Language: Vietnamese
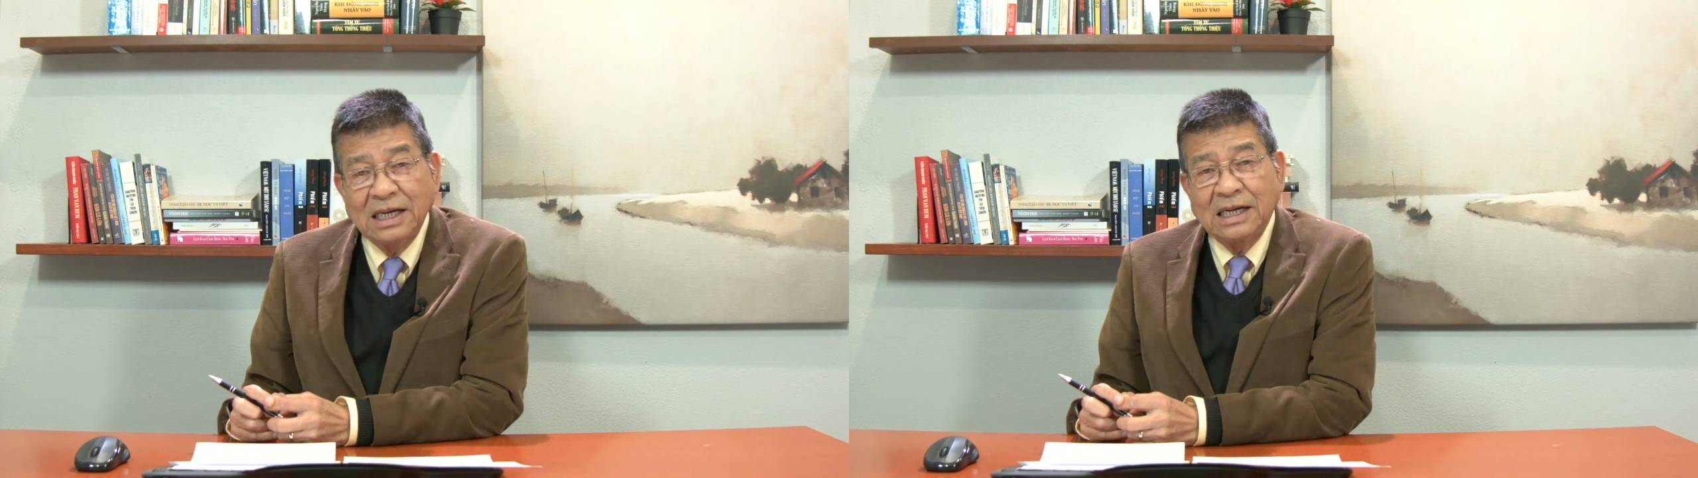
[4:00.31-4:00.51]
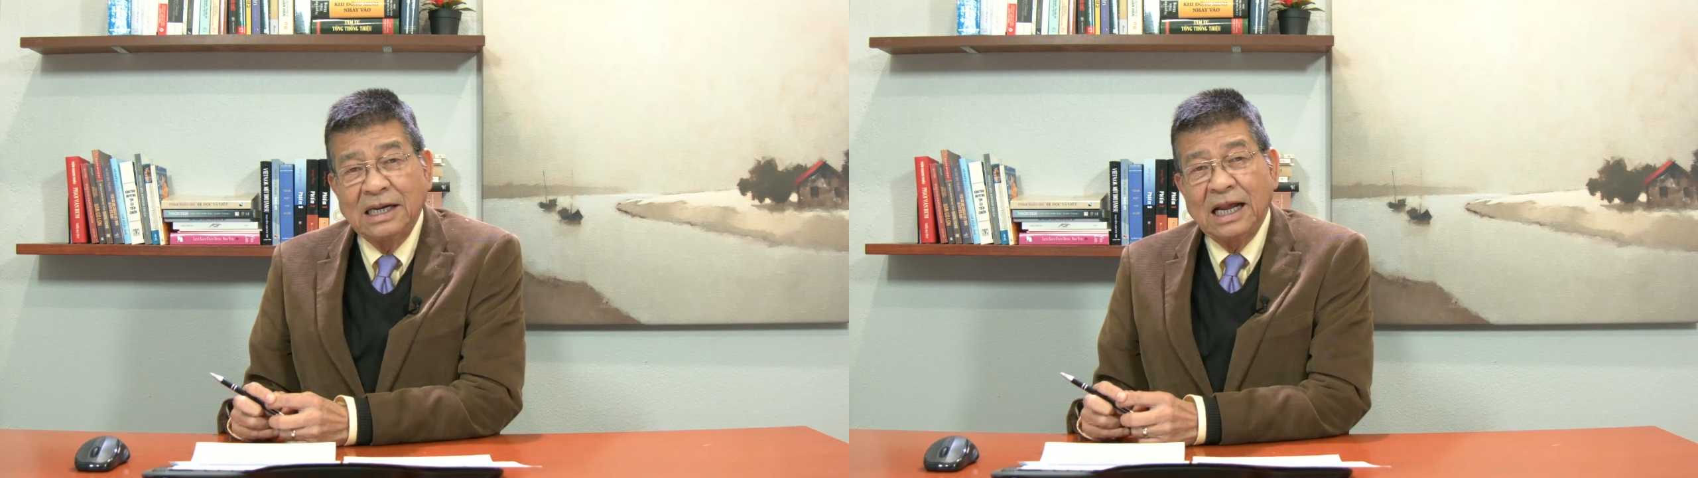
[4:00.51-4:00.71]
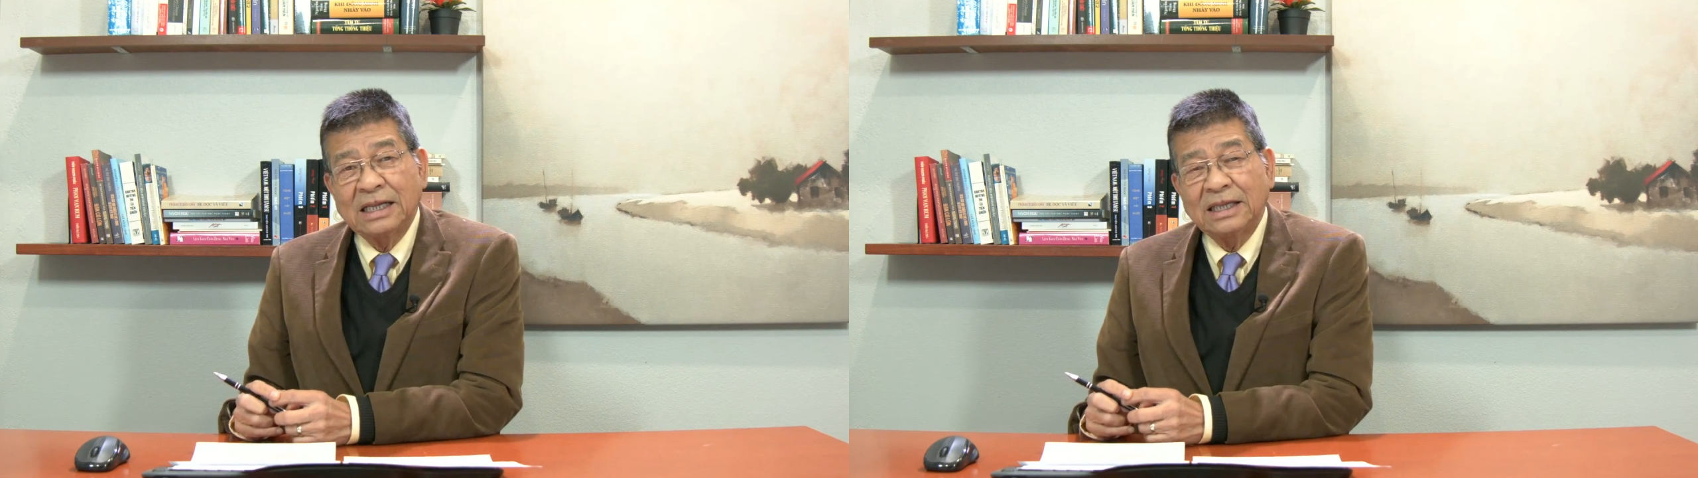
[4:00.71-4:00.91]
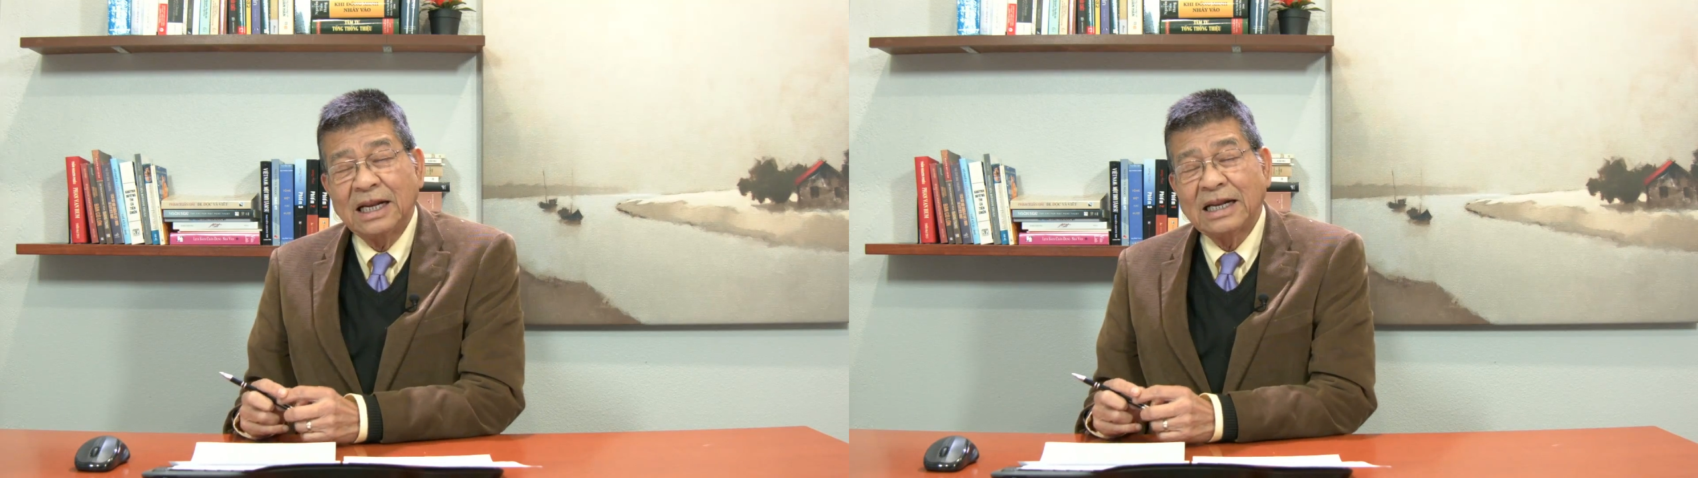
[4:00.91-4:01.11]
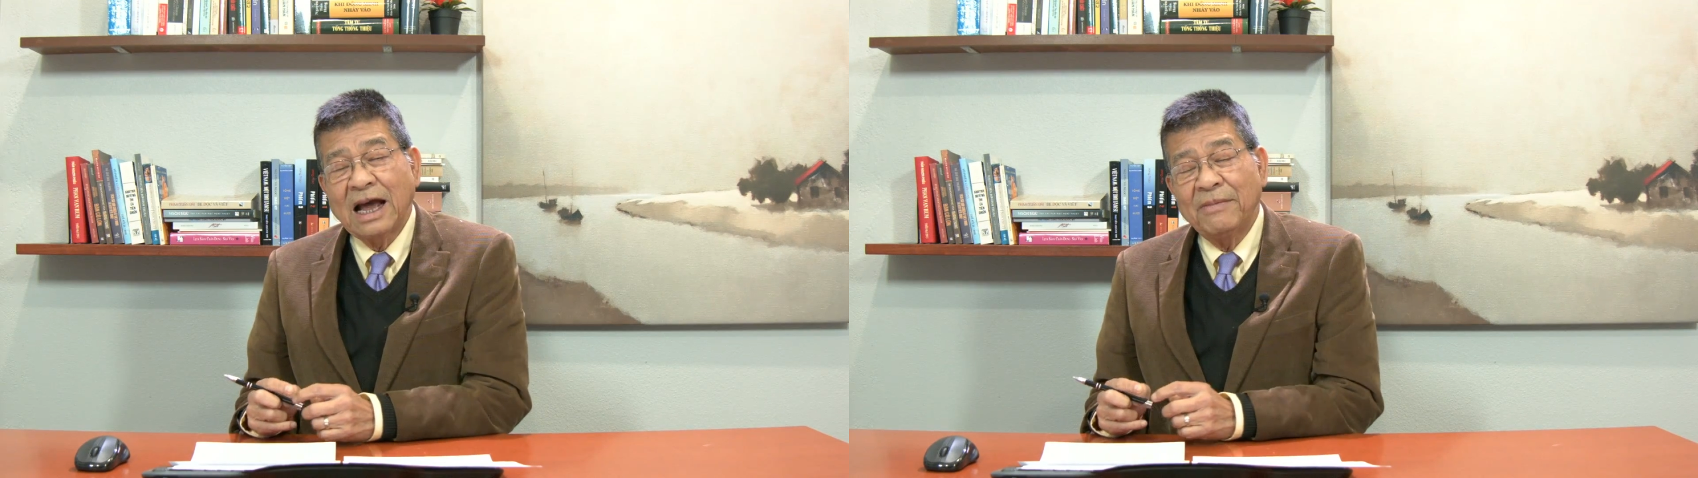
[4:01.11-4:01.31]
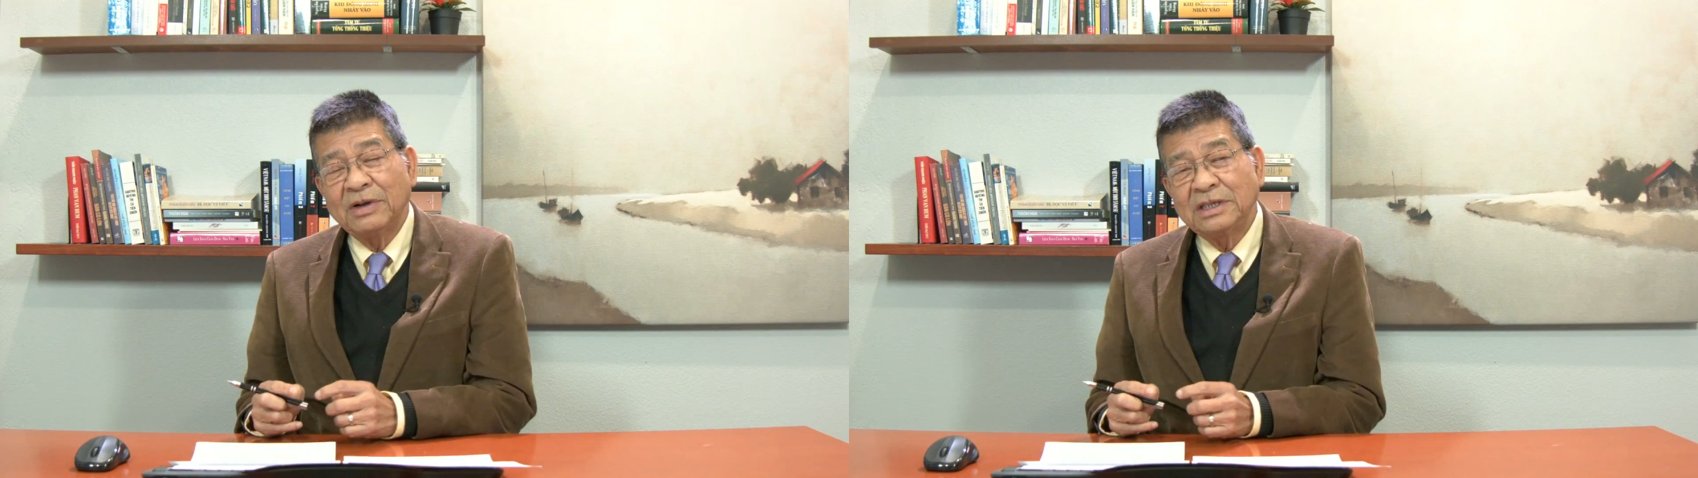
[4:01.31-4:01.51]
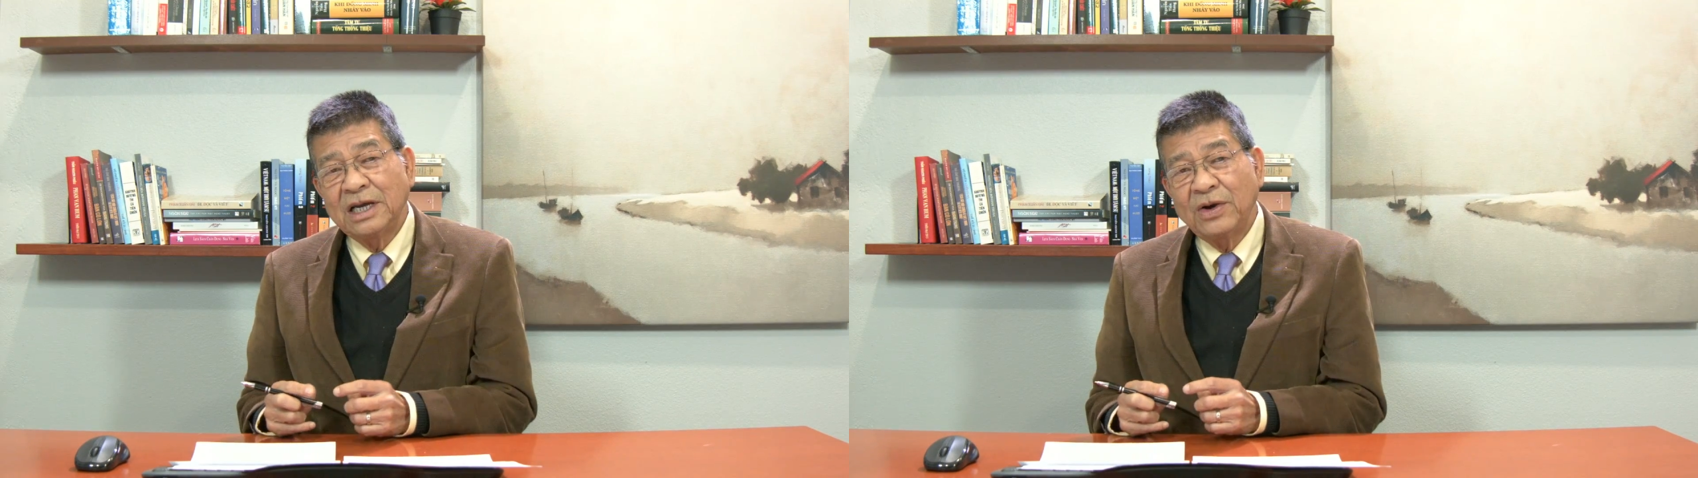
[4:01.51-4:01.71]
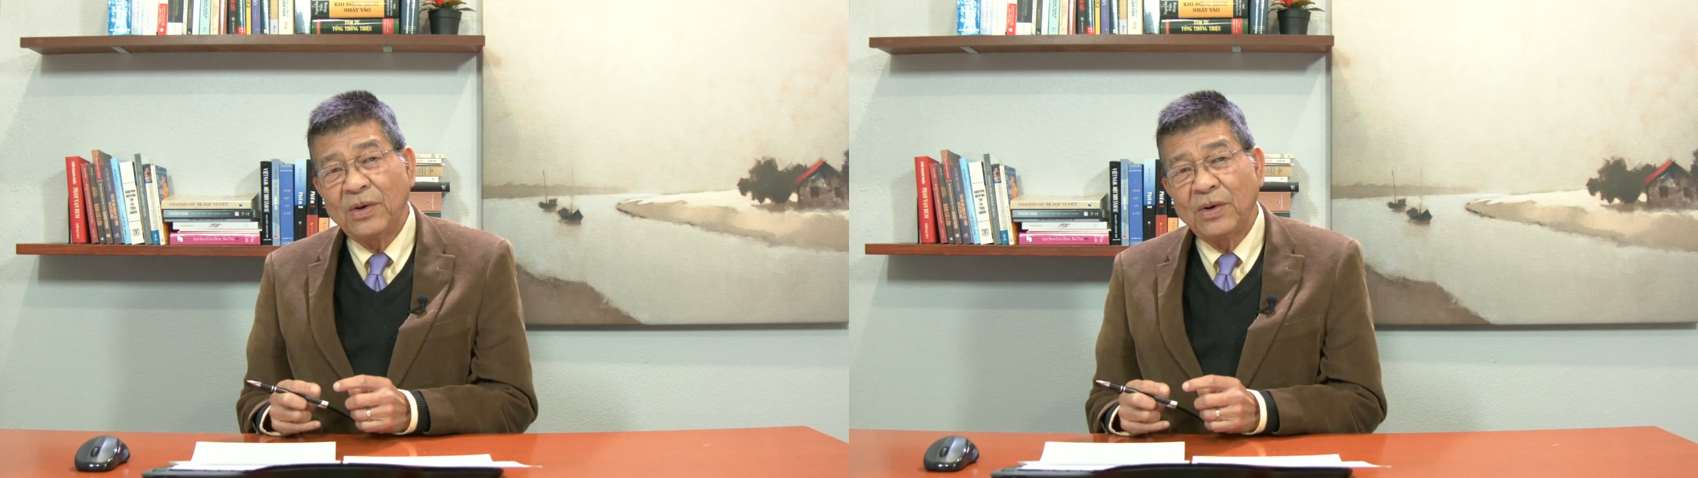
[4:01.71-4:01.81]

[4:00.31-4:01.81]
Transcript: là tất cả mọi sinh